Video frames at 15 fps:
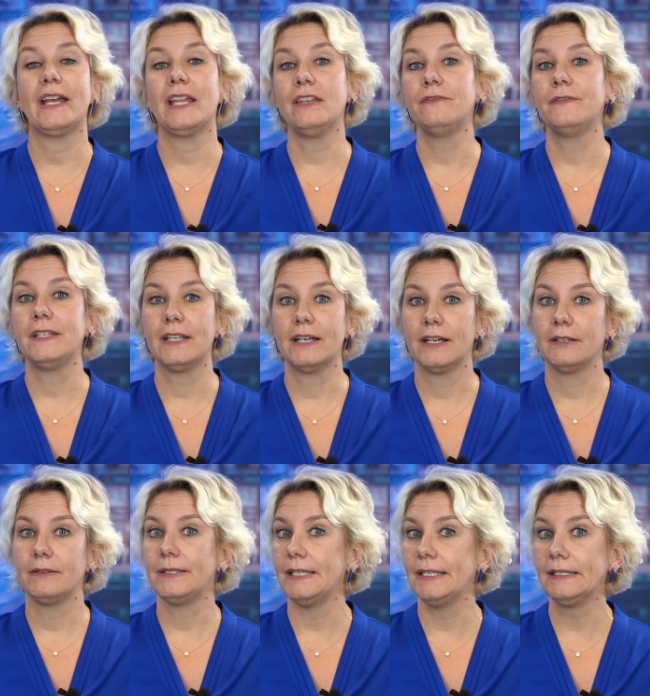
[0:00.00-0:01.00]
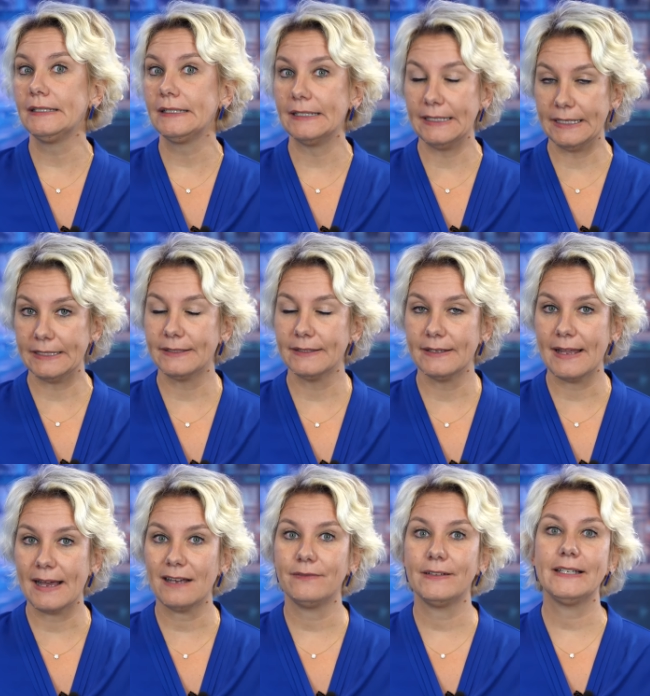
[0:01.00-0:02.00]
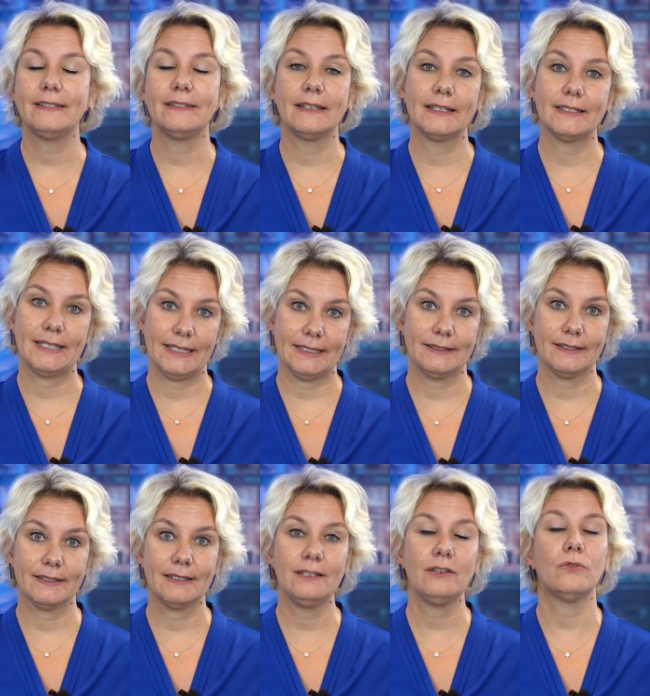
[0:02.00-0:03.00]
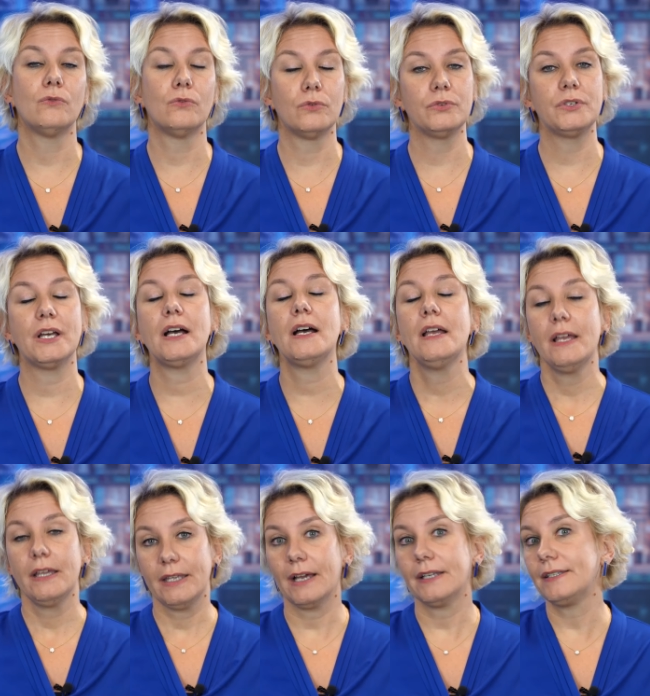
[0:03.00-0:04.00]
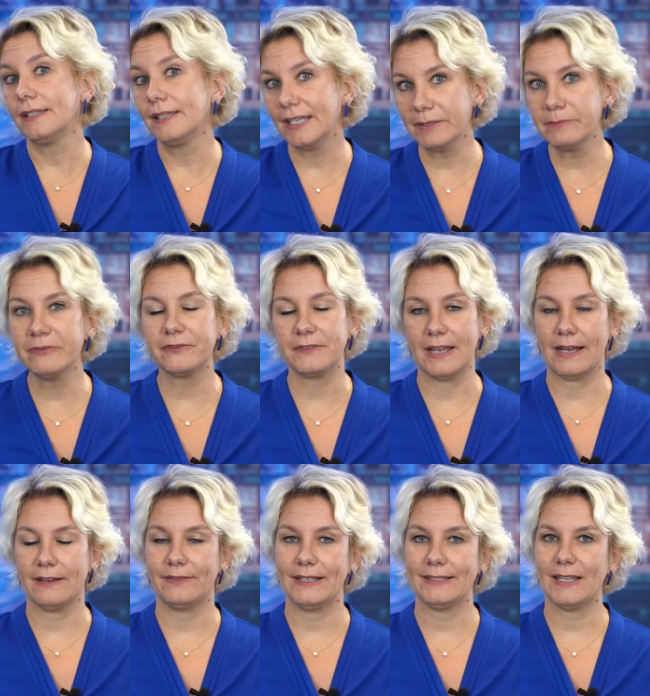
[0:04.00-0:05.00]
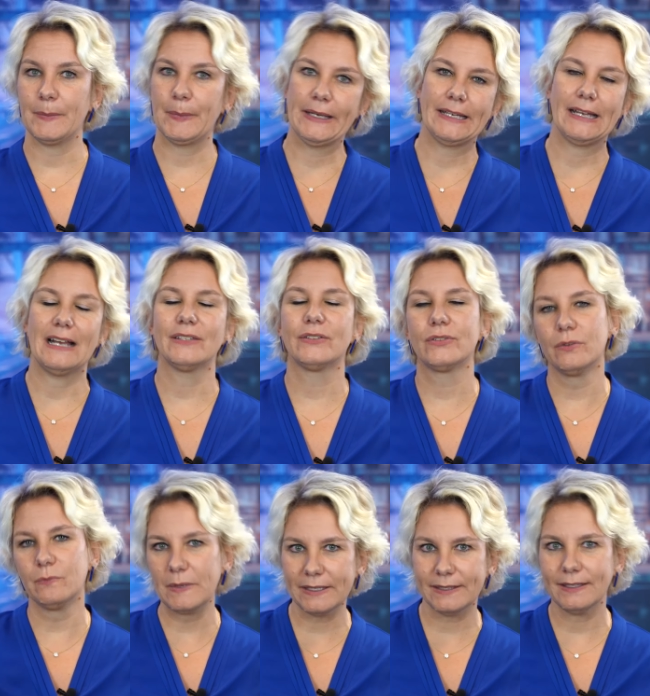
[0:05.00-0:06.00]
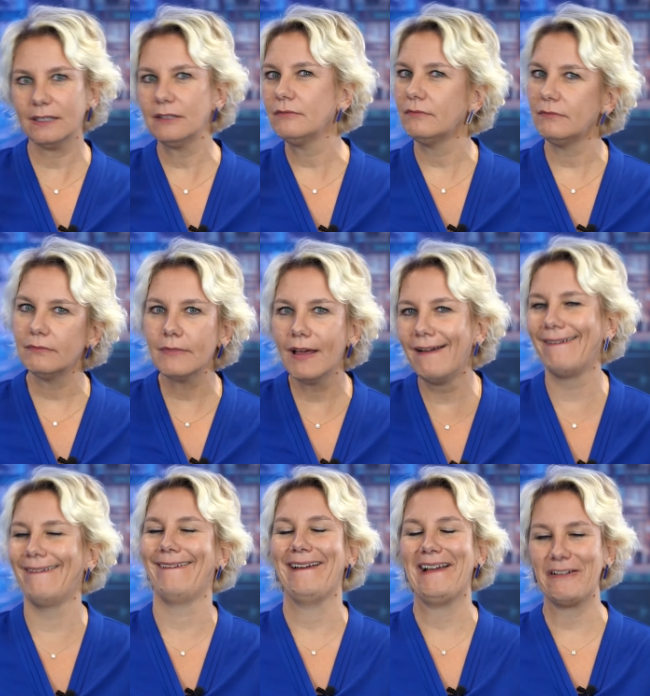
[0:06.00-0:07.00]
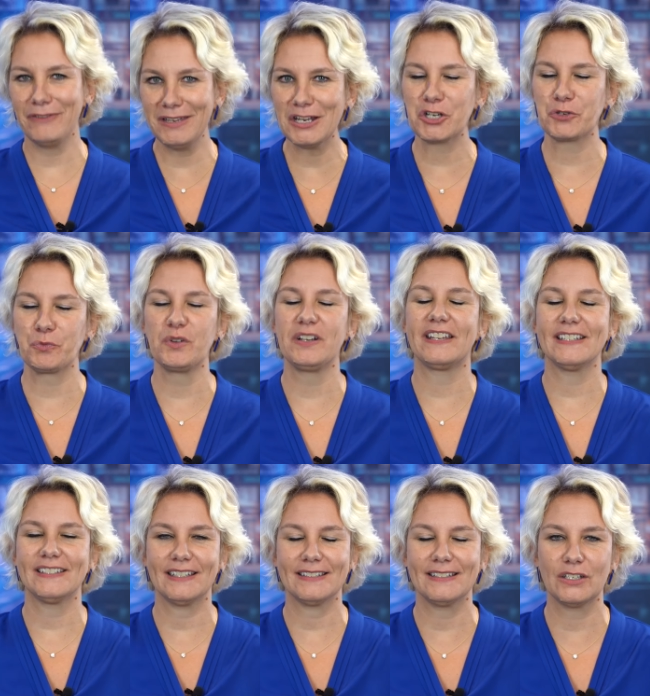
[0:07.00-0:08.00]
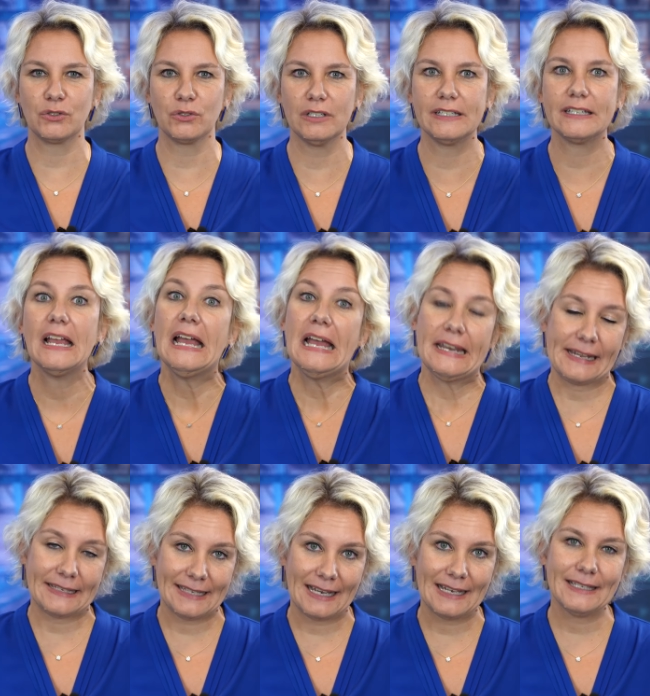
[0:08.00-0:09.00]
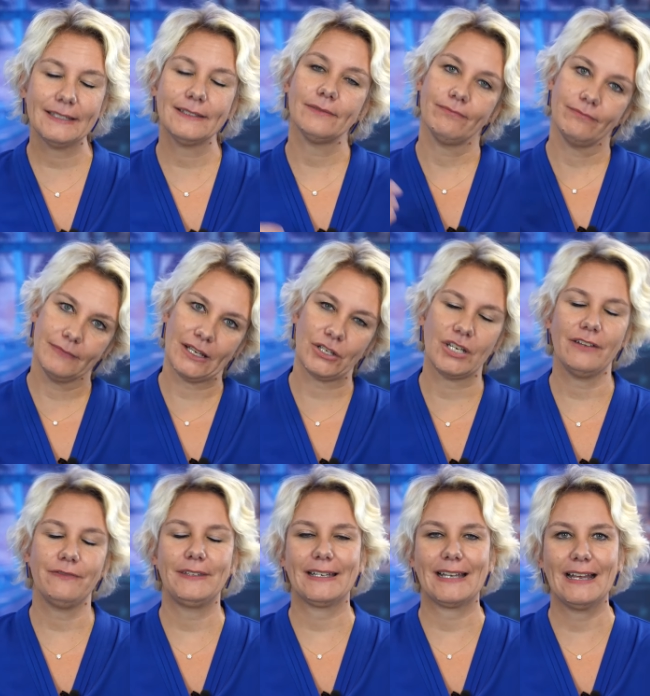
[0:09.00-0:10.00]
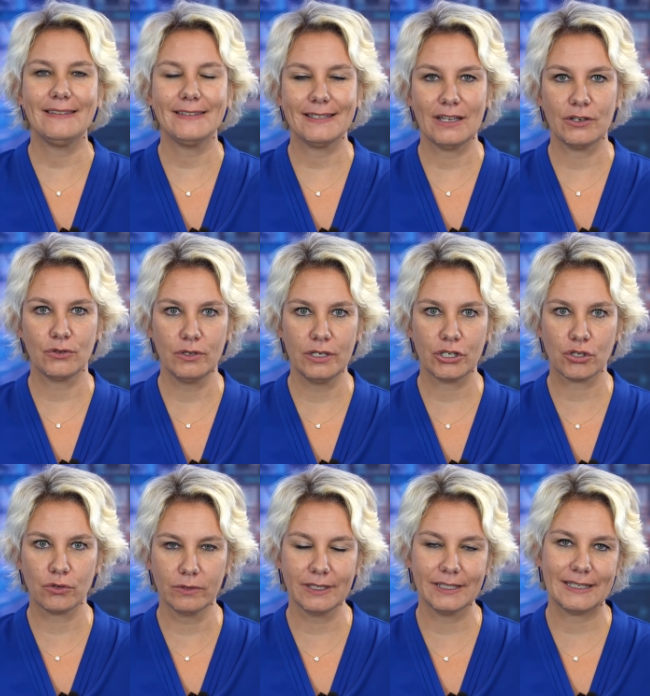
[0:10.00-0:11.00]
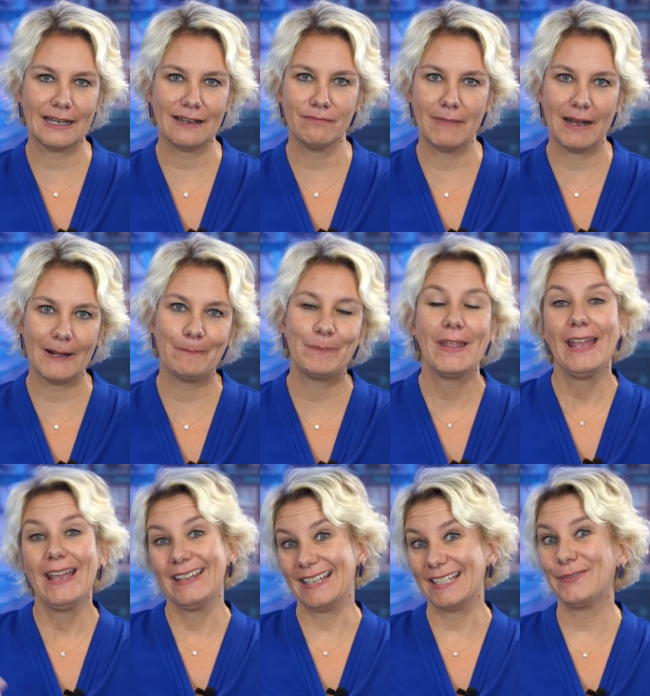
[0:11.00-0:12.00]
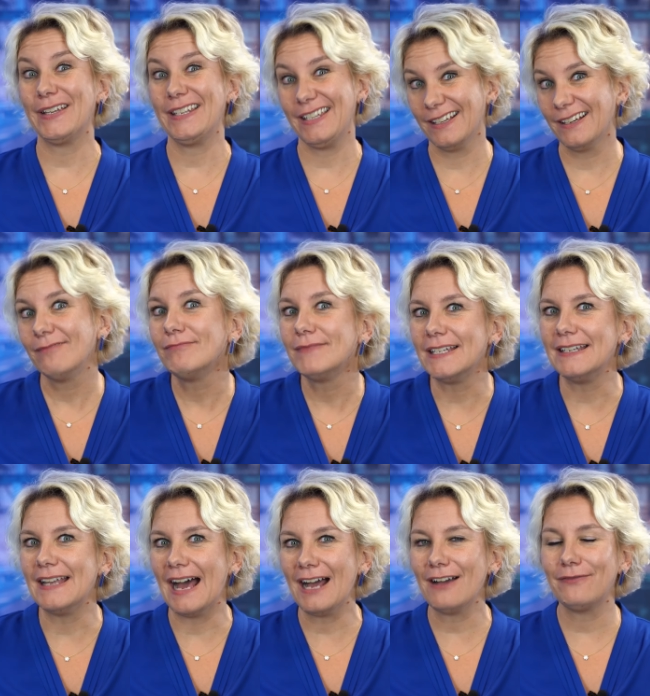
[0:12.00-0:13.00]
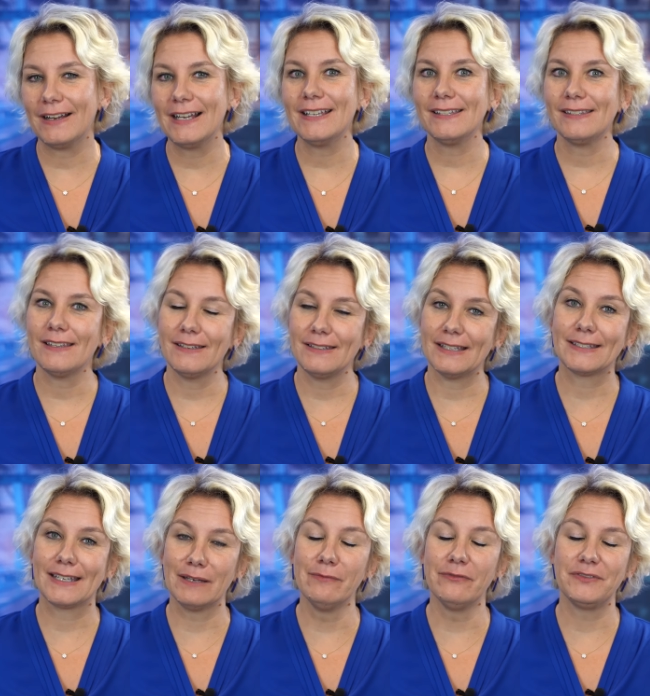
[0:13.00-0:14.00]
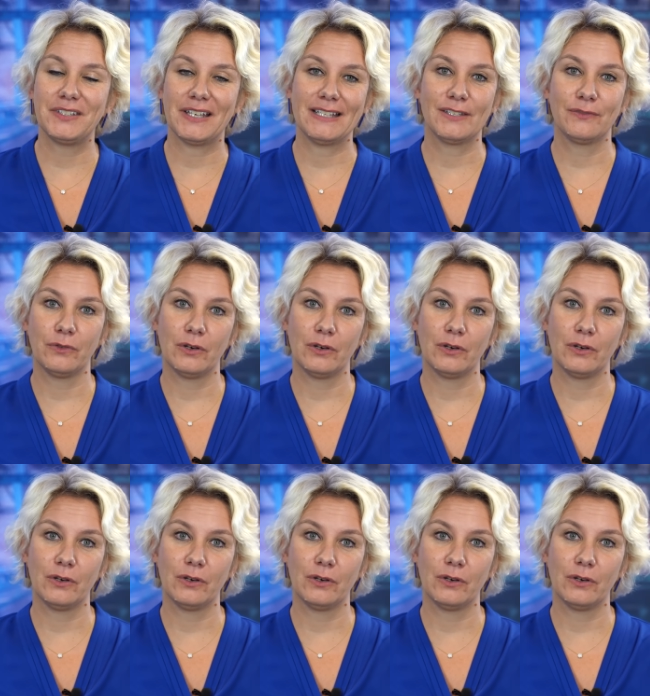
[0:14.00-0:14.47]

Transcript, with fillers: entweder den genesenen Nachweis, den getesteten oder ja, den geimpften Nachweis erbringen. Also so ein bisschen Widersprüchlich ist das natürlich. Das heißt, der Chef, der kann sich natürlich schon Gedanken machen, dass wenn ihr den Nachweis des Geimpftseins